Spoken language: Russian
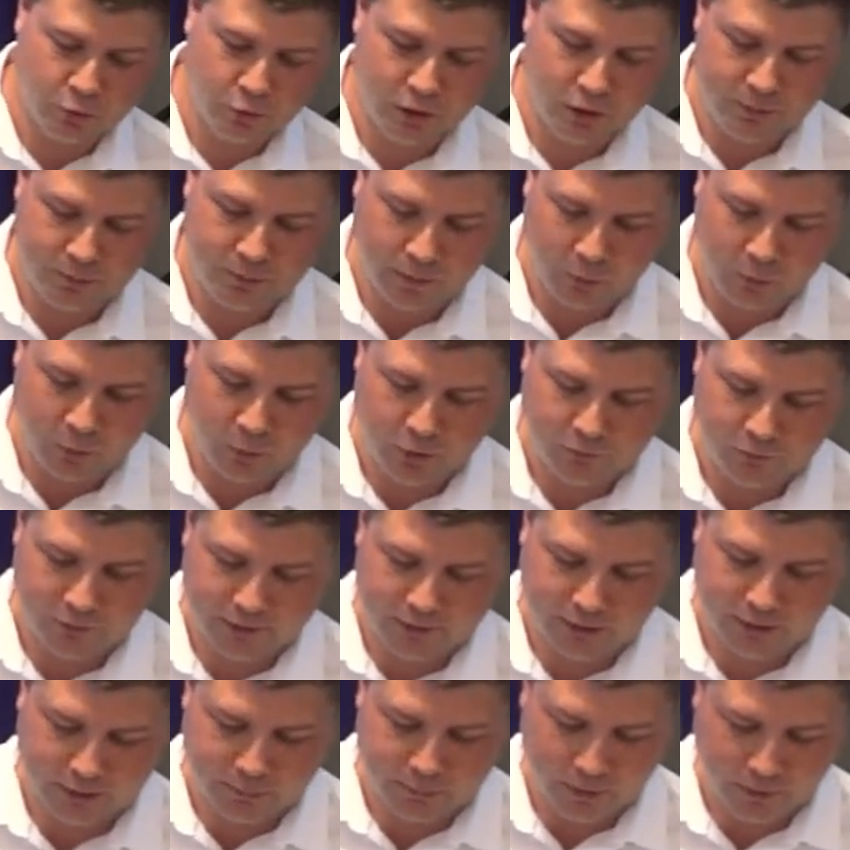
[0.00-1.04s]
И порой в
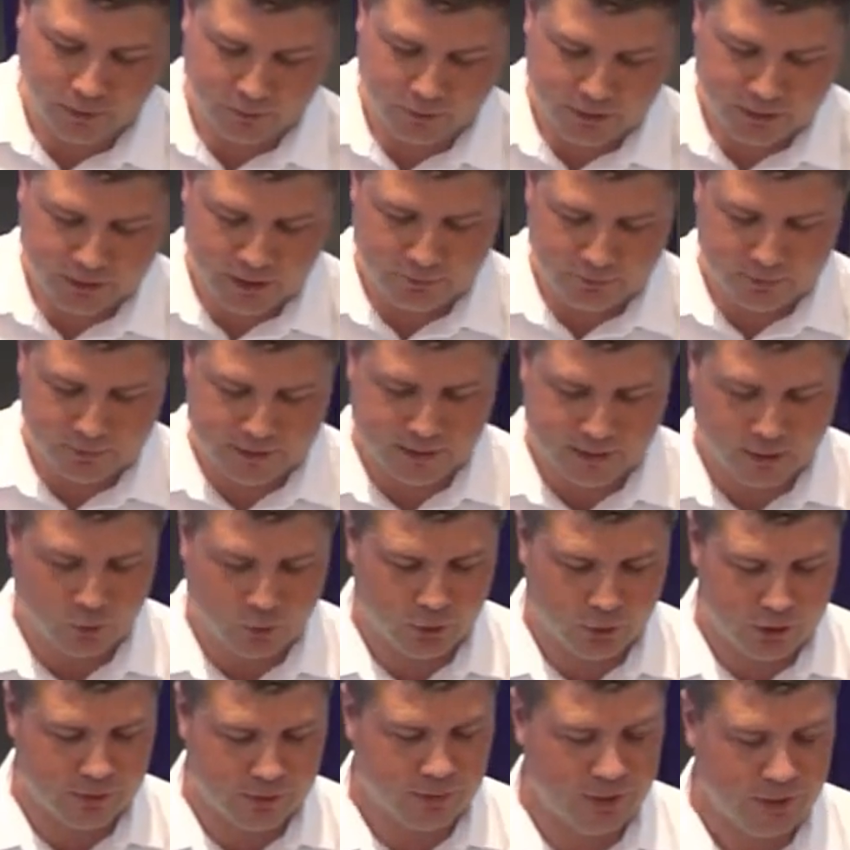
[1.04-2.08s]
этой правоте мы
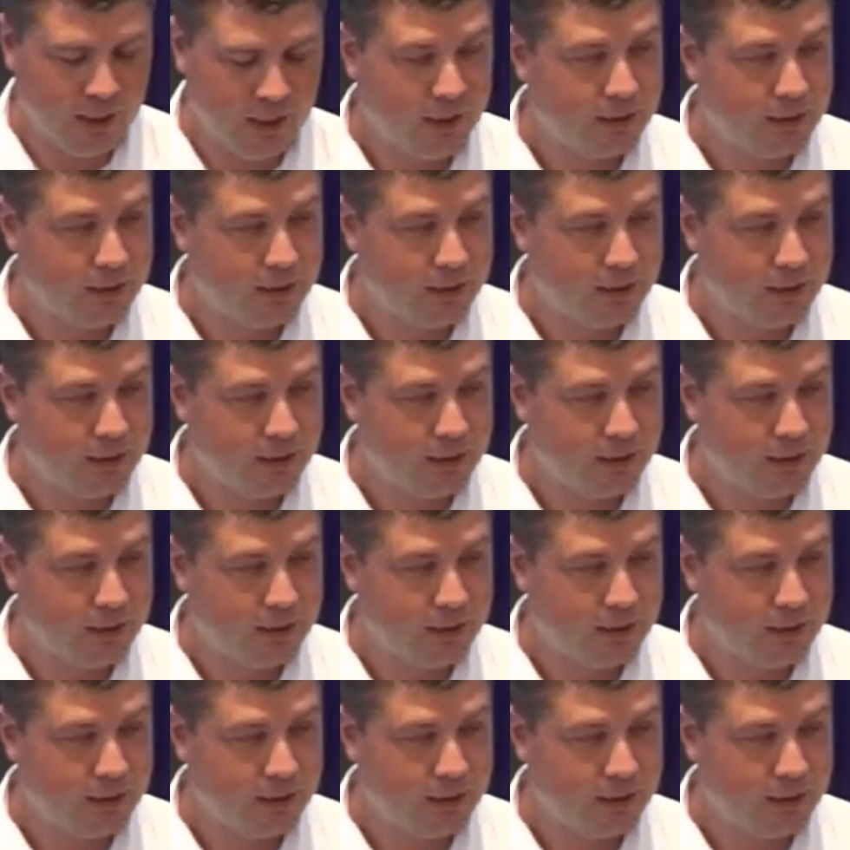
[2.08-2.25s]
заходим